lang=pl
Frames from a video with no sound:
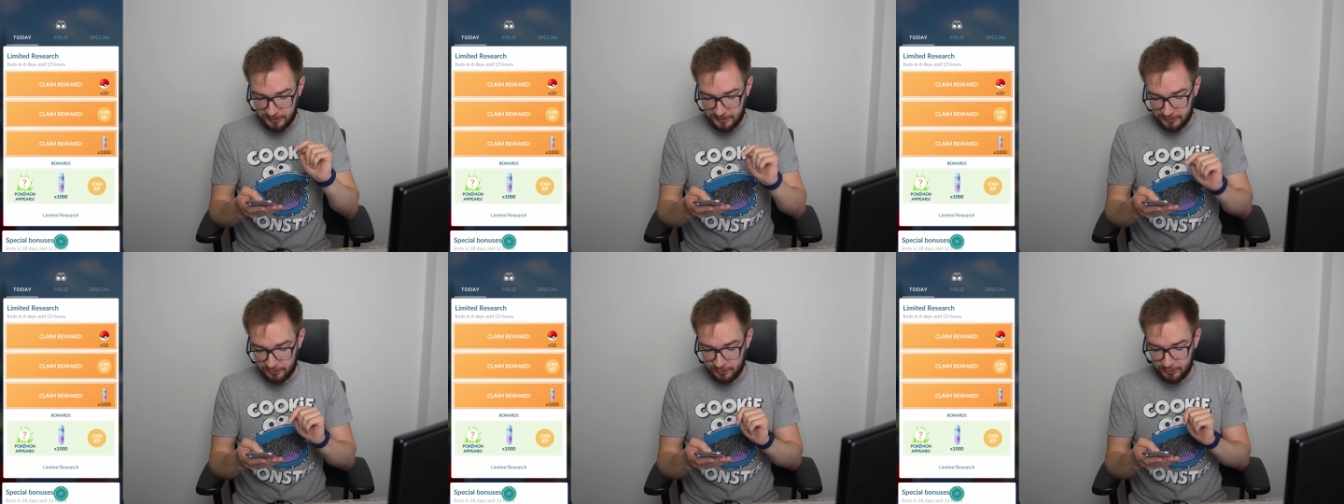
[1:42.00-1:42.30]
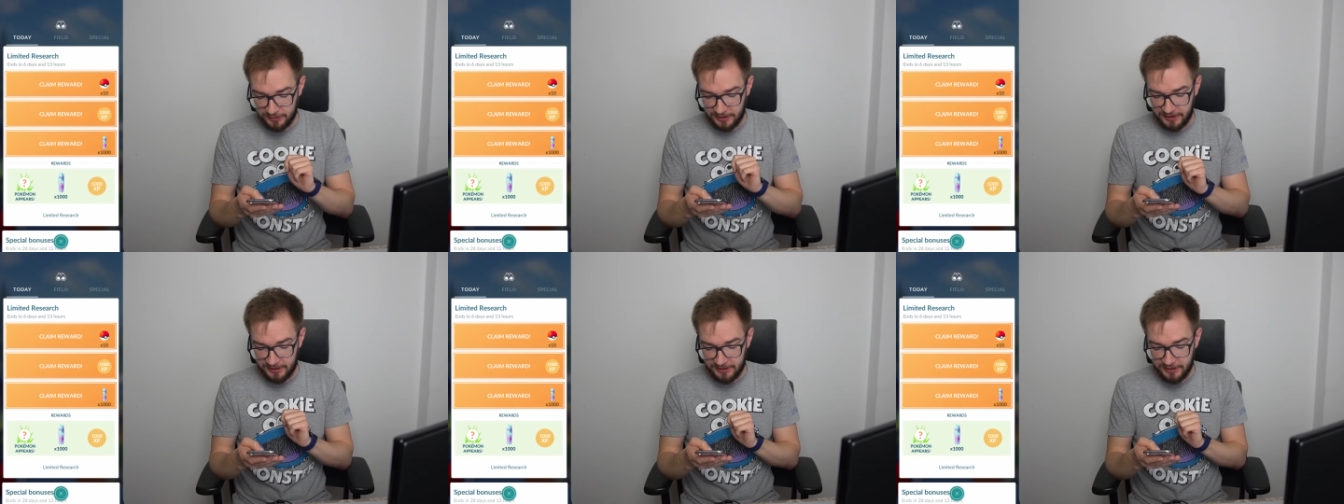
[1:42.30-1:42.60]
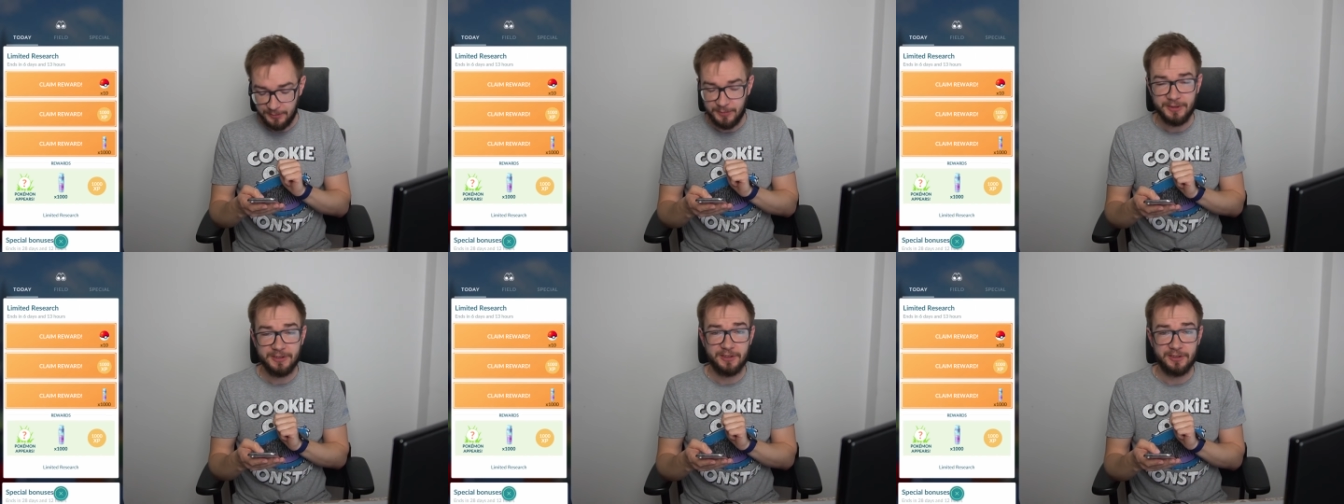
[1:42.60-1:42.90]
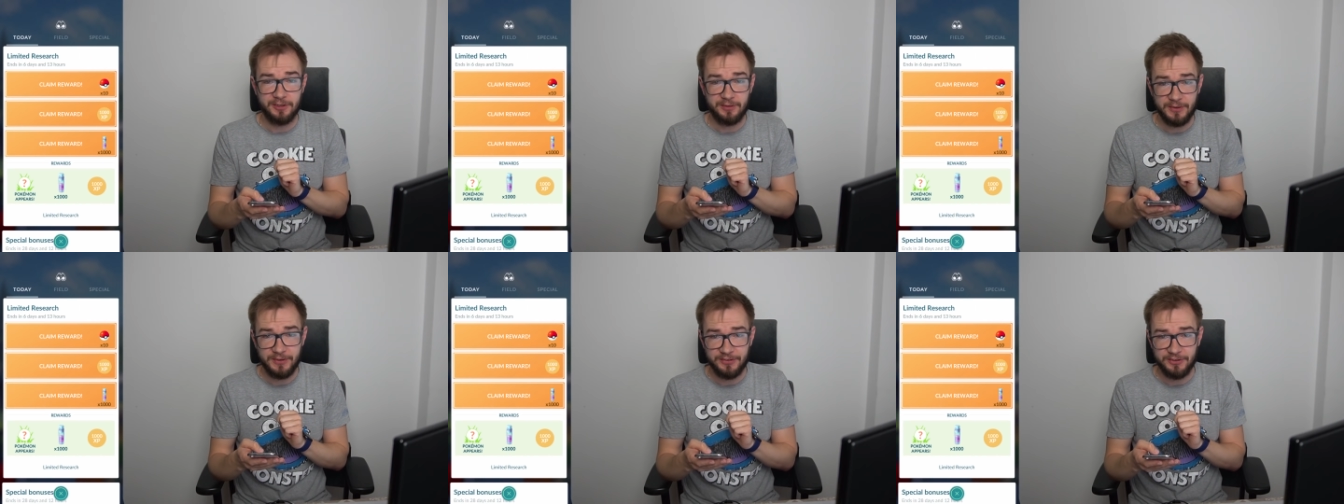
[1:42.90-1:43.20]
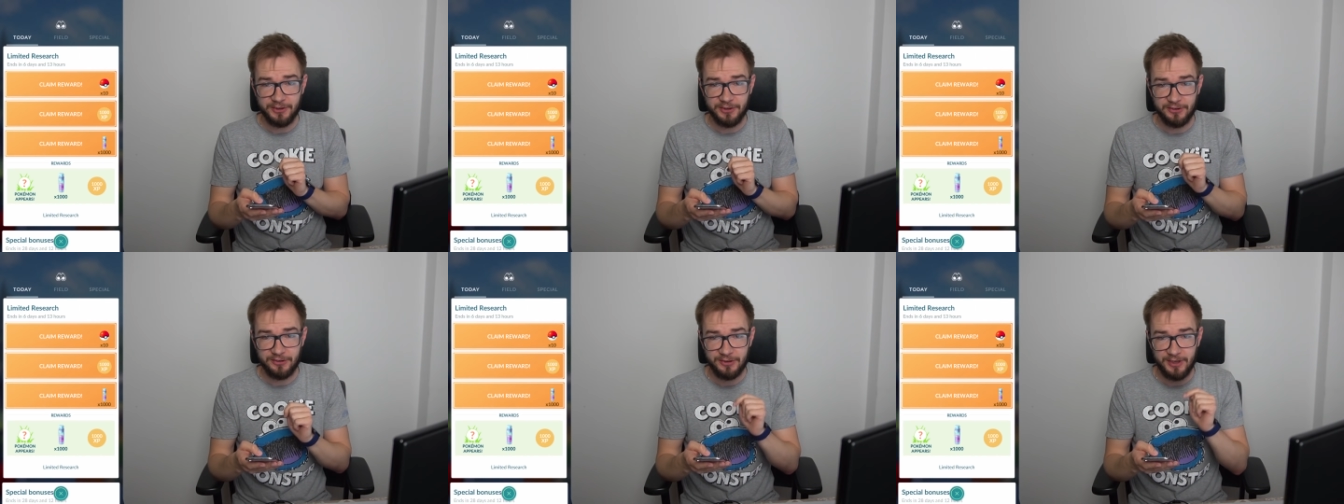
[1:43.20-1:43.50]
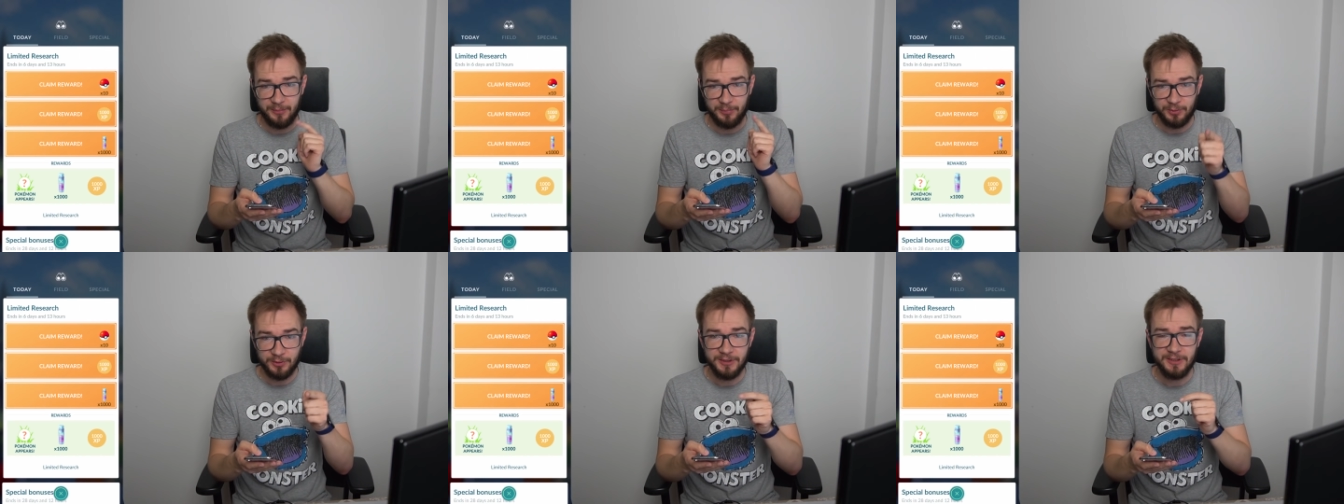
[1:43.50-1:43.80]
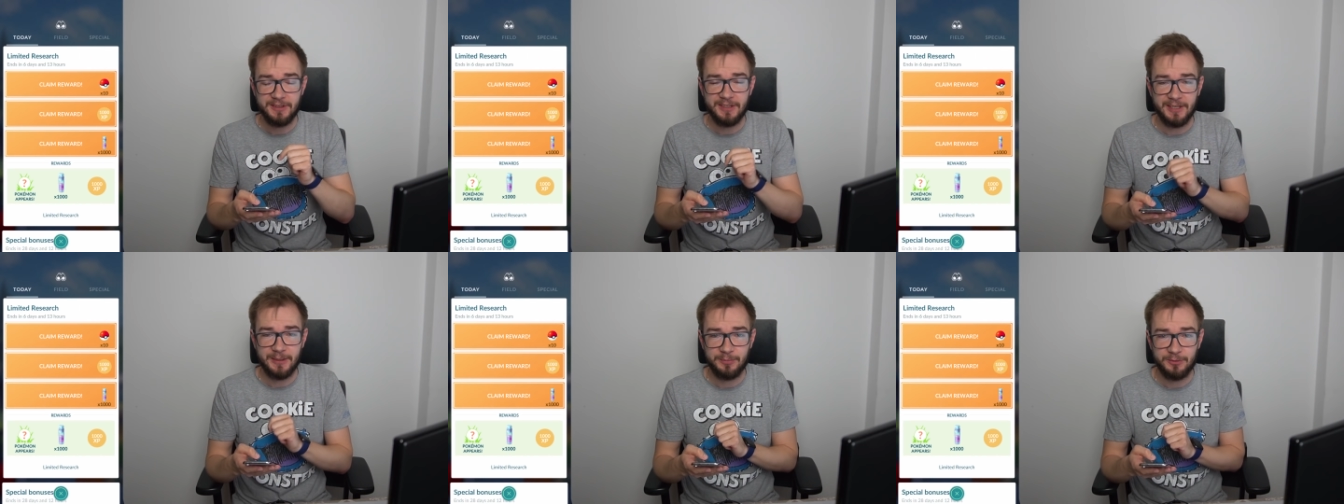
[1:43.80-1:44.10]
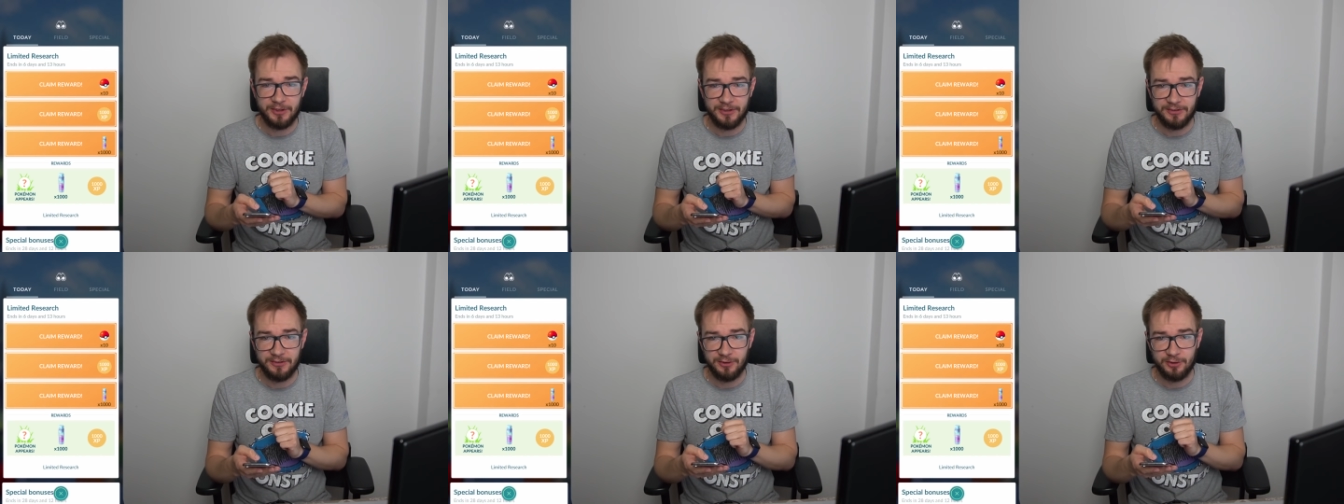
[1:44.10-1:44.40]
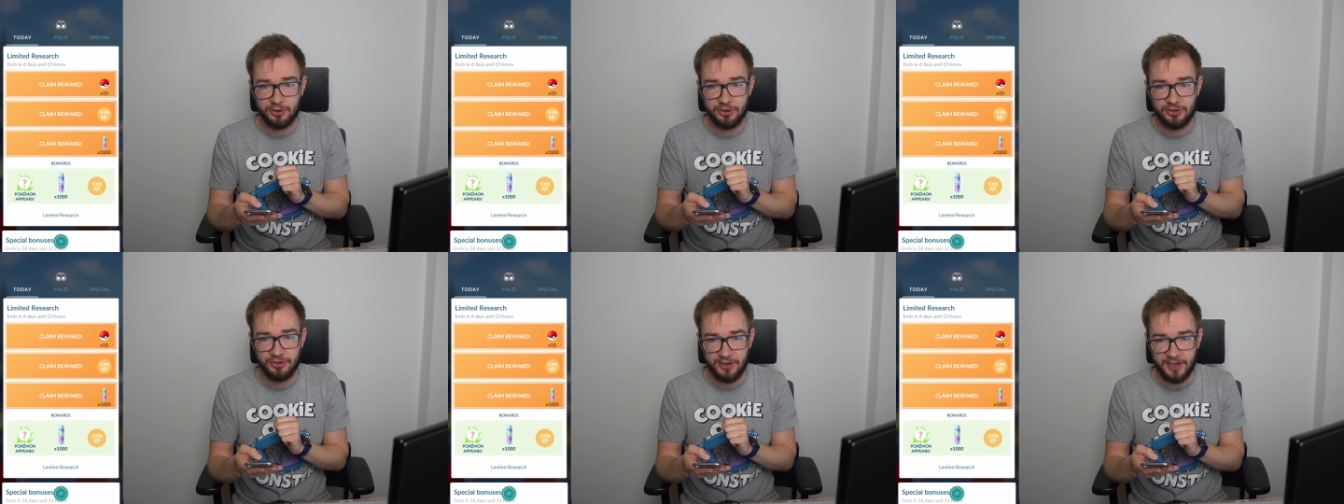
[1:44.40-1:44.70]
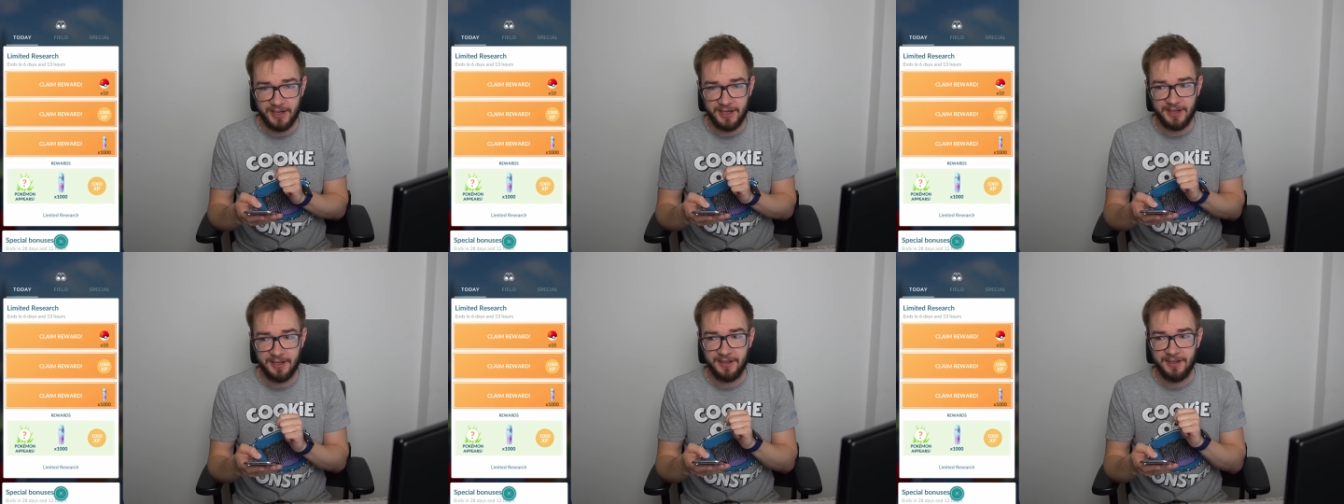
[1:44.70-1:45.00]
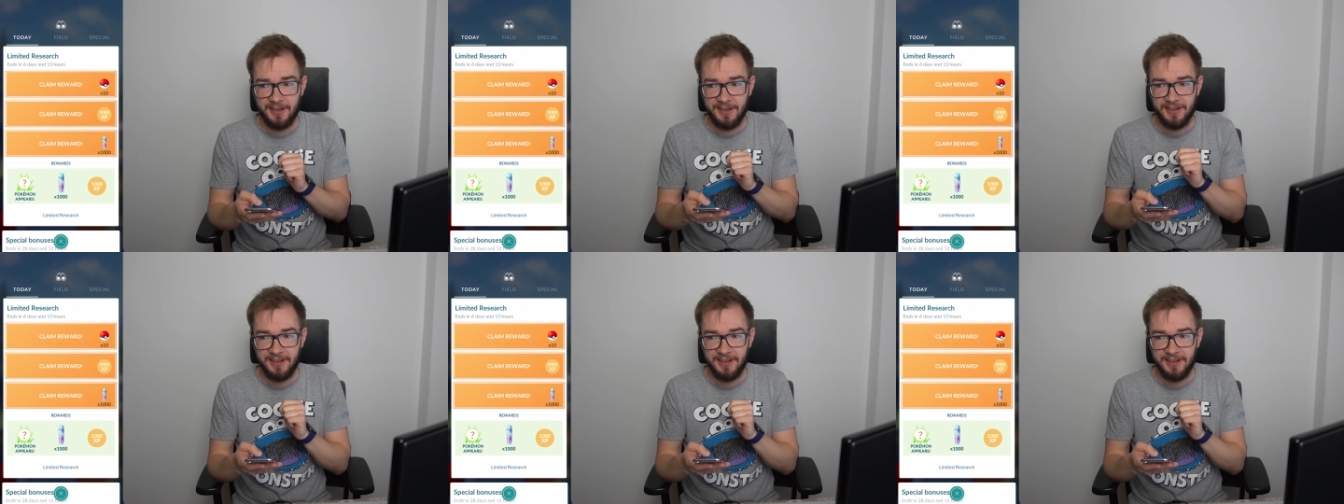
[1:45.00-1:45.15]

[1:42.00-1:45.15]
y, tutaj Limited Research na Ponite, przez to, że